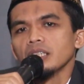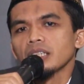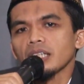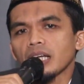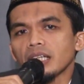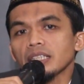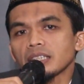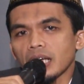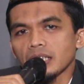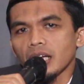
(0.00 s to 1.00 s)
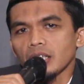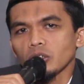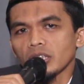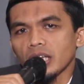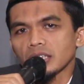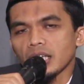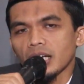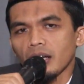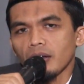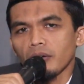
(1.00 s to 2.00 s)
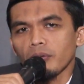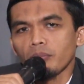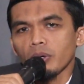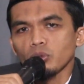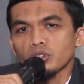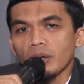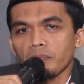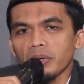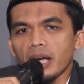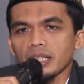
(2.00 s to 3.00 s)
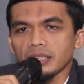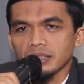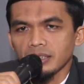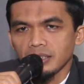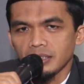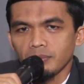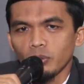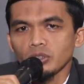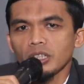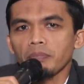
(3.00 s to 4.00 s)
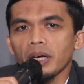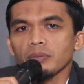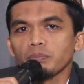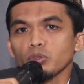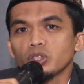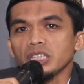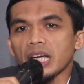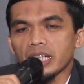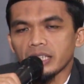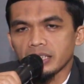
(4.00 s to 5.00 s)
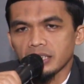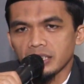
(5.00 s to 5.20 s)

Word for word: Dengan lisan yaitu dengan cara mengucapkan mengucapkan pujian,